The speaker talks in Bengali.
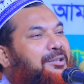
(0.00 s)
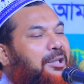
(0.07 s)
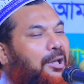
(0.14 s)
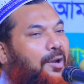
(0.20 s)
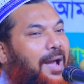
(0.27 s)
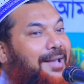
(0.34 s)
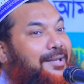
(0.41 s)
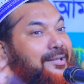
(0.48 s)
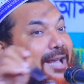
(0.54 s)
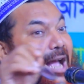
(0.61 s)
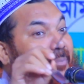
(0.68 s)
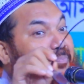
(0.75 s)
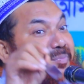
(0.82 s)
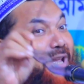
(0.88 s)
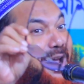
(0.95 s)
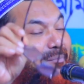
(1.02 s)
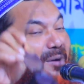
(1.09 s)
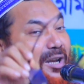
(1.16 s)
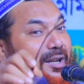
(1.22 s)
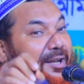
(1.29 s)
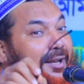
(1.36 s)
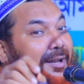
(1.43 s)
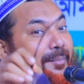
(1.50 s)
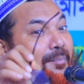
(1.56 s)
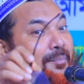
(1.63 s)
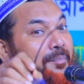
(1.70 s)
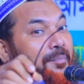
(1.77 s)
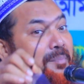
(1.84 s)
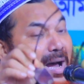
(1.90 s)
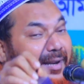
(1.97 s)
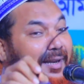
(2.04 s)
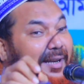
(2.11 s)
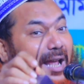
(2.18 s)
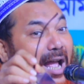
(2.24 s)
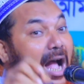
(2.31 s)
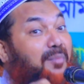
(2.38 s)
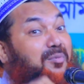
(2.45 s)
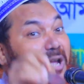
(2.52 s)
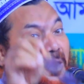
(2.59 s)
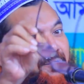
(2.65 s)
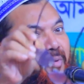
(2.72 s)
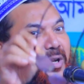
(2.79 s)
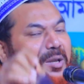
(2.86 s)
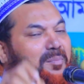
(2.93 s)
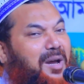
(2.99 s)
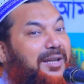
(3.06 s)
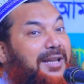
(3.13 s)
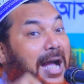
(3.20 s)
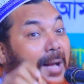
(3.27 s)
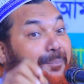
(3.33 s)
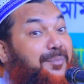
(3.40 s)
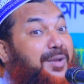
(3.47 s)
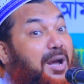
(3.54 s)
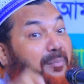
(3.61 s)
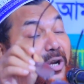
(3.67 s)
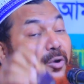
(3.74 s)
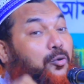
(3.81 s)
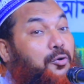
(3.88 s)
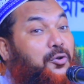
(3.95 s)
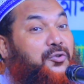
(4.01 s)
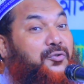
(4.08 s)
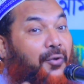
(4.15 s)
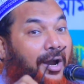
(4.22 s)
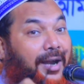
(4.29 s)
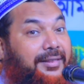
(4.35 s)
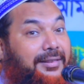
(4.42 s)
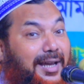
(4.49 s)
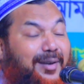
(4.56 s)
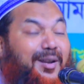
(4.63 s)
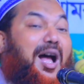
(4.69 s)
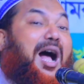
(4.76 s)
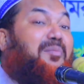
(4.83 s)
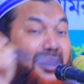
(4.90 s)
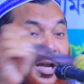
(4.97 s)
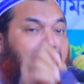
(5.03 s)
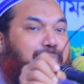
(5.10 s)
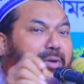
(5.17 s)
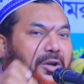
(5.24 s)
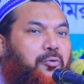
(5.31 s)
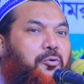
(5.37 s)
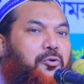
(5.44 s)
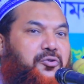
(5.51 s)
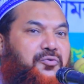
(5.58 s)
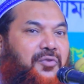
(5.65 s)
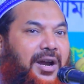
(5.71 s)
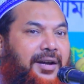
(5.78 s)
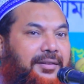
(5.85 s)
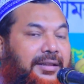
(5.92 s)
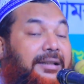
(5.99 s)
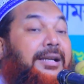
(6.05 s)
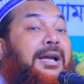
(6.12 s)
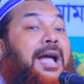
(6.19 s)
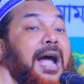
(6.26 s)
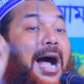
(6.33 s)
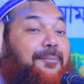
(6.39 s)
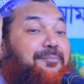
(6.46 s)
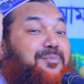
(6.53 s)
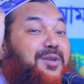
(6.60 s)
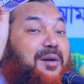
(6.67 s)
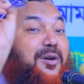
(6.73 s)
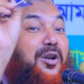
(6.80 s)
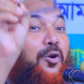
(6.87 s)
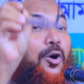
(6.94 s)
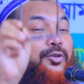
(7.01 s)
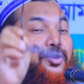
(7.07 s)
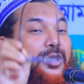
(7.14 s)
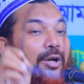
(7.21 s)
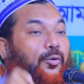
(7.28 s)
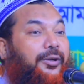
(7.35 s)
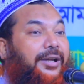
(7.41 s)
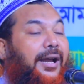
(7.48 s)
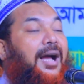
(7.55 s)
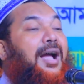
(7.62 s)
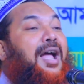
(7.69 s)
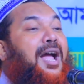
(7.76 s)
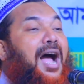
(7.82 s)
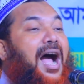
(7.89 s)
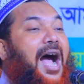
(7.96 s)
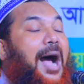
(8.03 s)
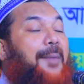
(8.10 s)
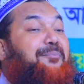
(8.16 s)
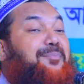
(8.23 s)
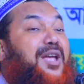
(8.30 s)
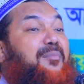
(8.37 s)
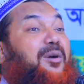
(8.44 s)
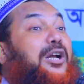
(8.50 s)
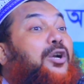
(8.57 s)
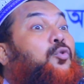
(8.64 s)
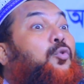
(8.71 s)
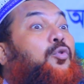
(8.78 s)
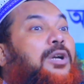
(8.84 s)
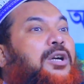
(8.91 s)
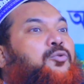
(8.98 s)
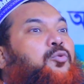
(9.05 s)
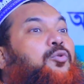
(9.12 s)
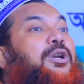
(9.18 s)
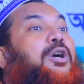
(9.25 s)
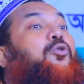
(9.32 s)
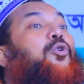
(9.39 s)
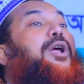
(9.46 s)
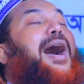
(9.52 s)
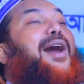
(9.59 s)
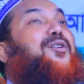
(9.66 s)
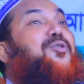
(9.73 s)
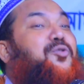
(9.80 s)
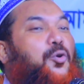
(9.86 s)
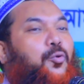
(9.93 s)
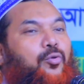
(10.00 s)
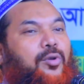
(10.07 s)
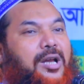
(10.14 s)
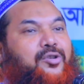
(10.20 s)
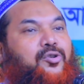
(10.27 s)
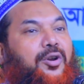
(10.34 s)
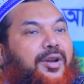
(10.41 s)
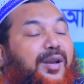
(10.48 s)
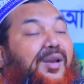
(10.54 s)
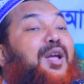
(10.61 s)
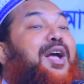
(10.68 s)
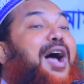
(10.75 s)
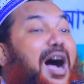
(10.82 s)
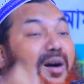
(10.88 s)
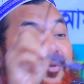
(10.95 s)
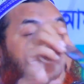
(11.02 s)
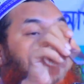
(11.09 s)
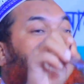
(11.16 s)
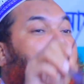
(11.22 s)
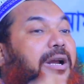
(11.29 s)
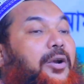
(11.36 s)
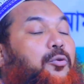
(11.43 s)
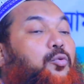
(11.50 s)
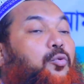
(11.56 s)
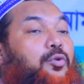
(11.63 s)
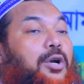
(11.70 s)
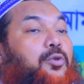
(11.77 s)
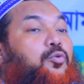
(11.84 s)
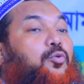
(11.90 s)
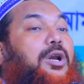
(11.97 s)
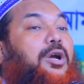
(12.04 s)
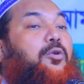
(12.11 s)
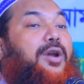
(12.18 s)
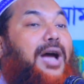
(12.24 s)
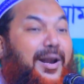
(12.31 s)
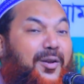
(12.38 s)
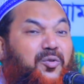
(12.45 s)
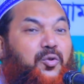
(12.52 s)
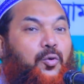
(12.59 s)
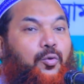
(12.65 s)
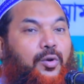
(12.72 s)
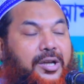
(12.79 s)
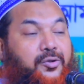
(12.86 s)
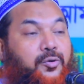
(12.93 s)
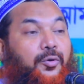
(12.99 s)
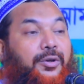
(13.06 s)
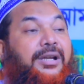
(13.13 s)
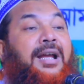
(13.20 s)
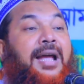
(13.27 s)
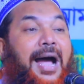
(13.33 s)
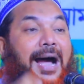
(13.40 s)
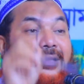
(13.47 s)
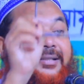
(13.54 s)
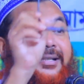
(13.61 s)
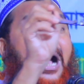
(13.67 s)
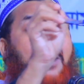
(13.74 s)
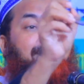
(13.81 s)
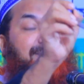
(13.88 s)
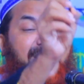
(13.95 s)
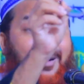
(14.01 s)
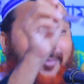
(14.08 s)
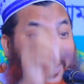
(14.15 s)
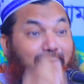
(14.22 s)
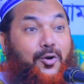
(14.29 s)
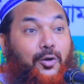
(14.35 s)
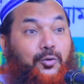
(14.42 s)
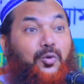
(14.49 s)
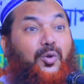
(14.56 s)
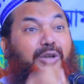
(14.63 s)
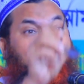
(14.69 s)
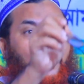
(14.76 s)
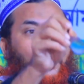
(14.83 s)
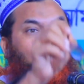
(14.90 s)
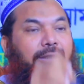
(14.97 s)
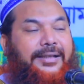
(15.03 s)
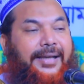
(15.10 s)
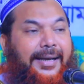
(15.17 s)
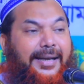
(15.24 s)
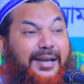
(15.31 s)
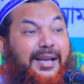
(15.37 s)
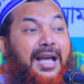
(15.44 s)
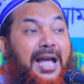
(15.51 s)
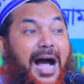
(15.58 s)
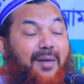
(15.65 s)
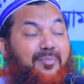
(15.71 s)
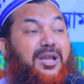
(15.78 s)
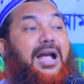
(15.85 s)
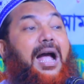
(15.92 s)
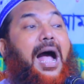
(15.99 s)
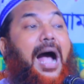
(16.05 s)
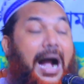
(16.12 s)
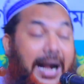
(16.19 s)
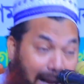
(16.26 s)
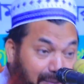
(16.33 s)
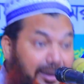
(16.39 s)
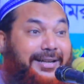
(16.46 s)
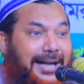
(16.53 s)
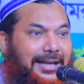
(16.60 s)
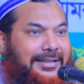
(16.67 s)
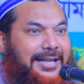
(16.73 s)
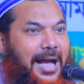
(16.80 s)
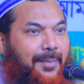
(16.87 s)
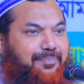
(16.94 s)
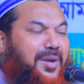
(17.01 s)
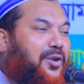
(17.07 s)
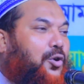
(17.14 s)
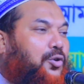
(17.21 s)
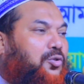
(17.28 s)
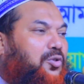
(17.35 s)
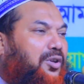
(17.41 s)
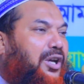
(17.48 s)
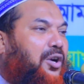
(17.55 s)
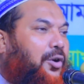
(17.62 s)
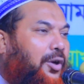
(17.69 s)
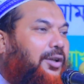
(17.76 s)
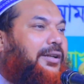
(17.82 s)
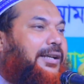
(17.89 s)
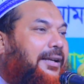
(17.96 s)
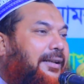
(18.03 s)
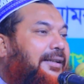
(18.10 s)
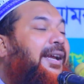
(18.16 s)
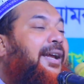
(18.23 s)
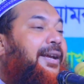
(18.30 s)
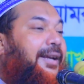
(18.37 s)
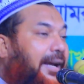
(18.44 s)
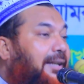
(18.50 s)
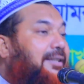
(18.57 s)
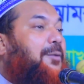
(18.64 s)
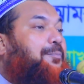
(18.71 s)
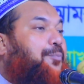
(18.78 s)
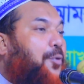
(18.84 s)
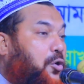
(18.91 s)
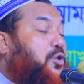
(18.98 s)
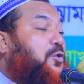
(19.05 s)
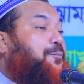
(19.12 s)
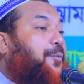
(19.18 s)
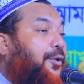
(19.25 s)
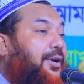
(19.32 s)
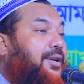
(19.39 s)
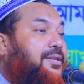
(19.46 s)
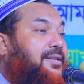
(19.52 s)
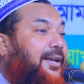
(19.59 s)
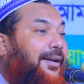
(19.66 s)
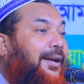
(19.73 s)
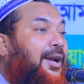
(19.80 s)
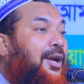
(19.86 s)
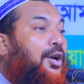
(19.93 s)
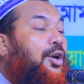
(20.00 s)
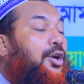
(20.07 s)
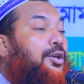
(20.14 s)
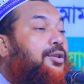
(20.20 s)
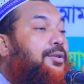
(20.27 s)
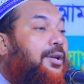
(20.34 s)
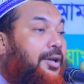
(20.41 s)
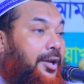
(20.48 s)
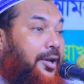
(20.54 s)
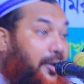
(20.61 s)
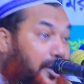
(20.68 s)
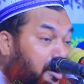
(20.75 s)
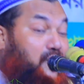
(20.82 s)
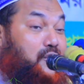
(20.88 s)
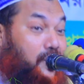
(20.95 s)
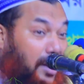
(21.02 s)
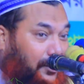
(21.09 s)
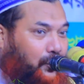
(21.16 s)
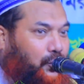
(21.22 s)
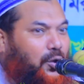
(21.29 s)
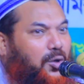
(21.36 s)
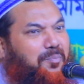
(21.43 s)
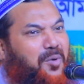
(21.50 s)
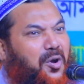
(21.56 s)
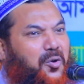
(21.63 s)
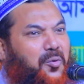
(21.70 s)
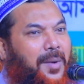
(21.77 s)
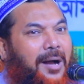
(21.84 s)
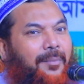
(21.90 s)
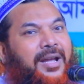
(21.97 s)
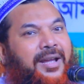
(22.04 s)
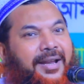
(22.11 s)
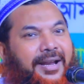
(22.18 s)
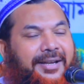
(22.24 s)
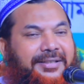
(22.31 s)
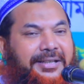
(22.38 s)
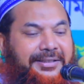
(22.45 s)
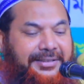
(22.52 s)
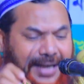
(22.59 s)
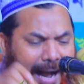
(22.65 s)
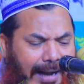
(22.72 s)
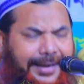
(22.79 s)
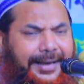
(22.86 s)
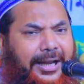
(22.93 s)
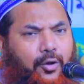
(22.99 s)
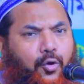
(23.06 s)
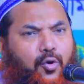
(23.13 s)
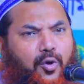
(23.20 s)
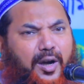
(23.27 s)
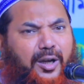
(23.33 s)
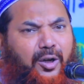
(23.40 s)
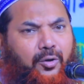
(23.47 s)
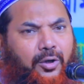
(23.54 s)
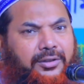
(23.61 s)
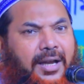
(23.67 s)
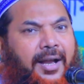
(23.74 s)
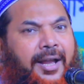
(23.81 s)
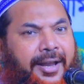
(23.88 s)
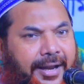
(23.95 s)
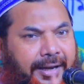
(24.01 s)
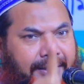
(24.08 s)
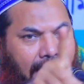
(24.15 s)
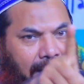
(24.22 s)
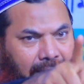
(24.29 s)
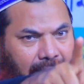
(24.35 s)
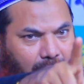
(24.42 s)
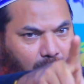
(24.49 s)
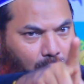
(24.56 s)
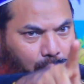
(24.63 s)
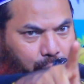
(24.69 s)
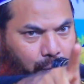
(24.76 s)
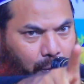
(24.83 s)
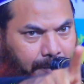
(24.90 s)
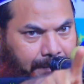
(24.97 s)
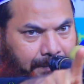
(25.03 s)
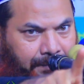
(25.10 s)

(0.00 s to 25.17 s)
তাহলে আজকে আপনি আমাকে মারেন আমি আপনাকে মারি আপনি আমারে ক্রস ফায়ার দেন আমি আপনারে ক্রস ফায়ার দিই আপনি আমারে হত্যা করিয়া আপনি আমাকে টুকরা টুকরা করে আনন্দ উল্লাস করেন আমি আপনাকে টুকরা টুকরা করে আনন্দ উল্লাস করি আজকে আপনি আমার রক্ত নিয়ে হোলি খেলেন আমি আগামীকালকে আপনার রক্ত নিয়ে হোলি খেলি এই যে পরস্পরের যে হিংসাত্মক মনোভাব এটা ডাইরেক্ট কোরআনের কথা এটা আল্লাহর গজব